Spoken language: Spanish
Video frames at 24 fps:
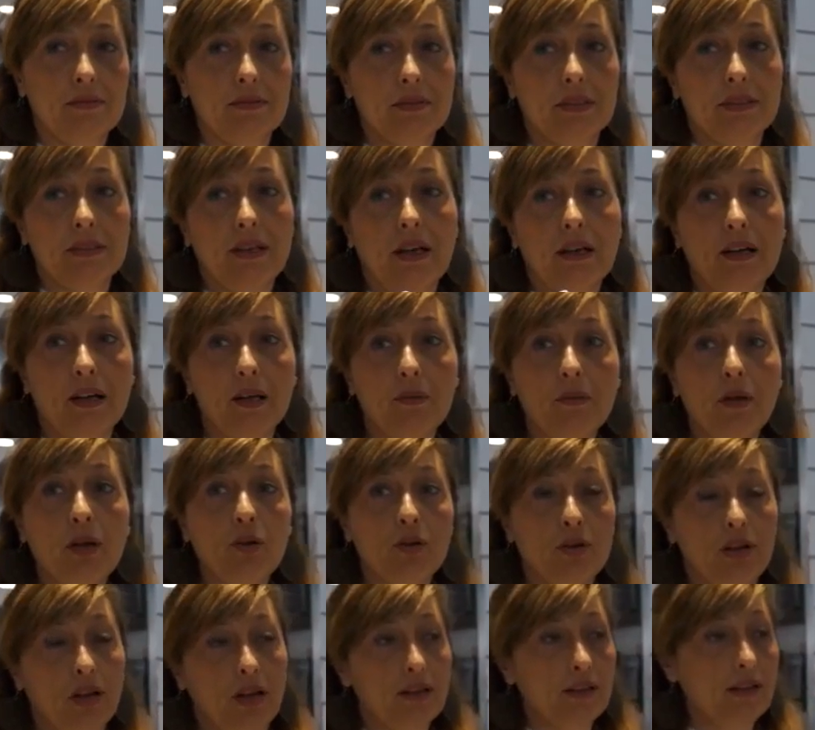Esa crema
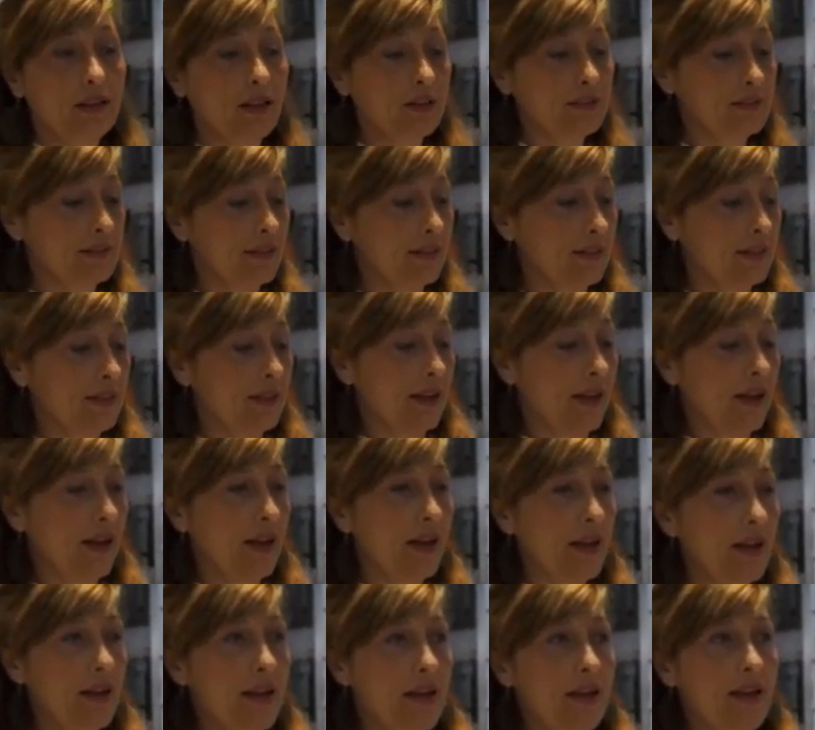lo que haría sería,
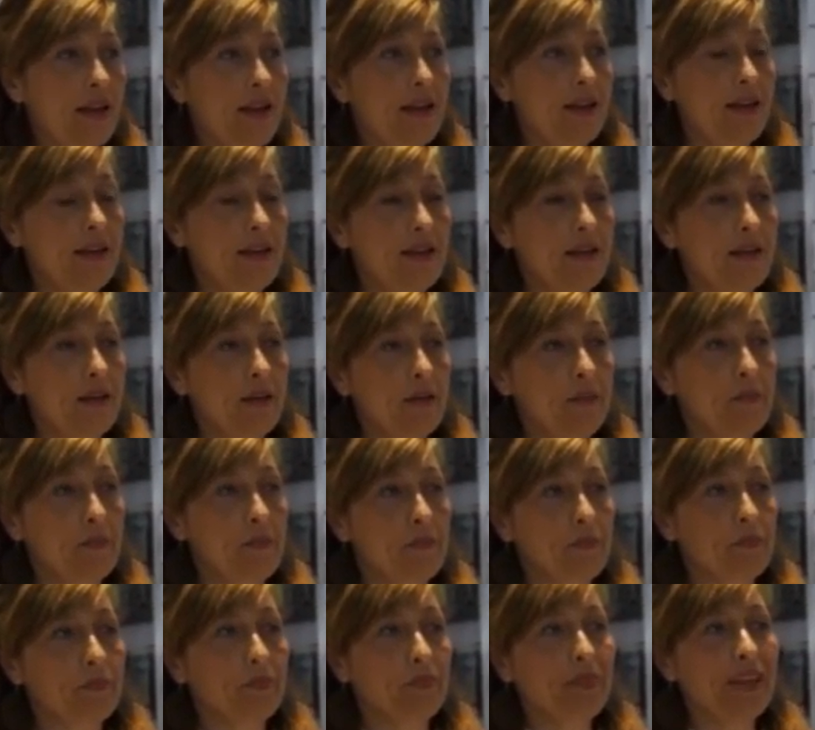eh,
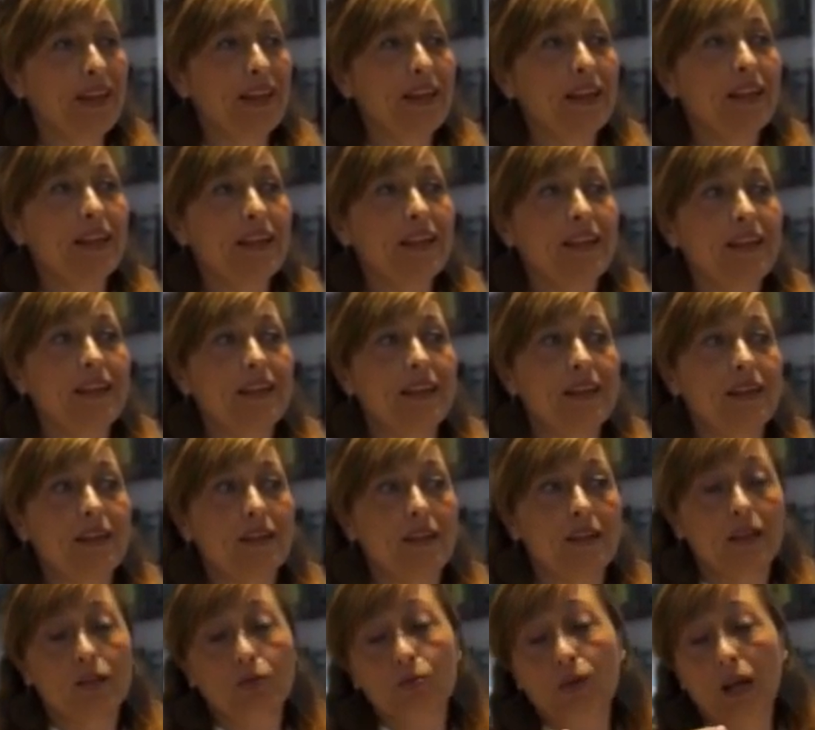
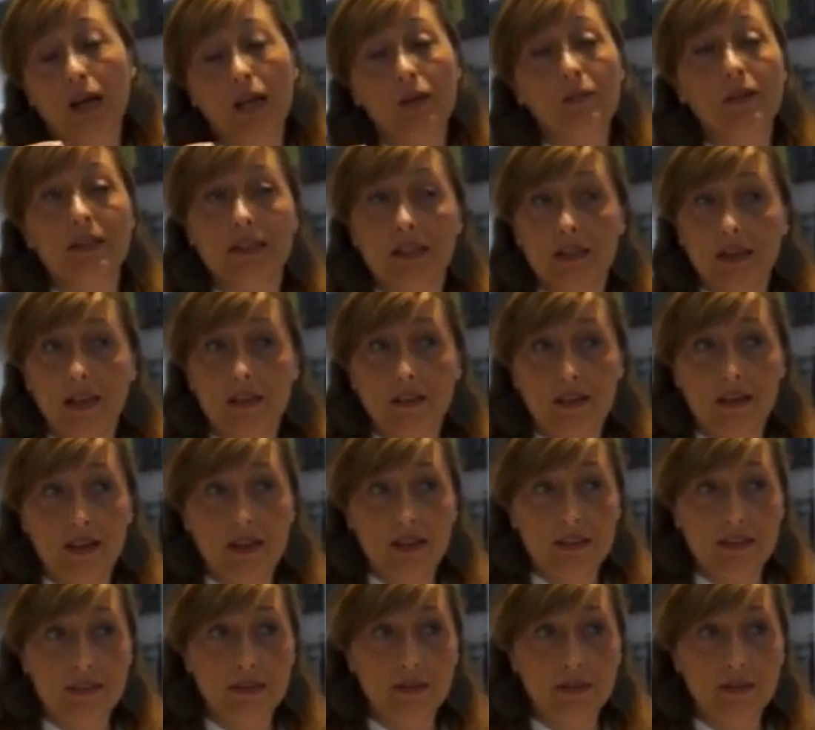es una crema antirradicales